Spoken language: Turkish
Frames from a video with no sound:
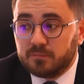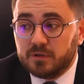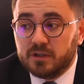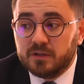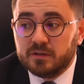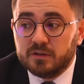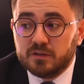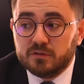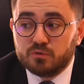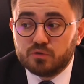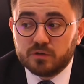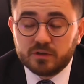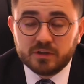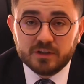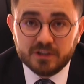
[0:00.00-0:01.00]
Bilindiği
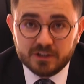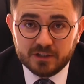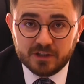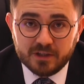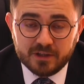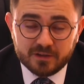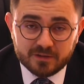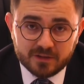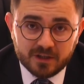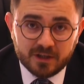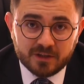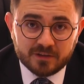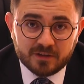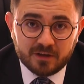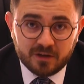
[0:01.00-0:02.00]
üzere hile
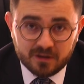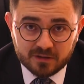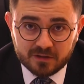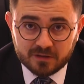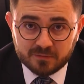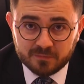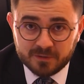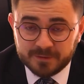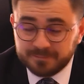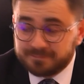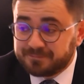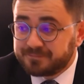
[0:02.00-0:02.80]
yani aldatma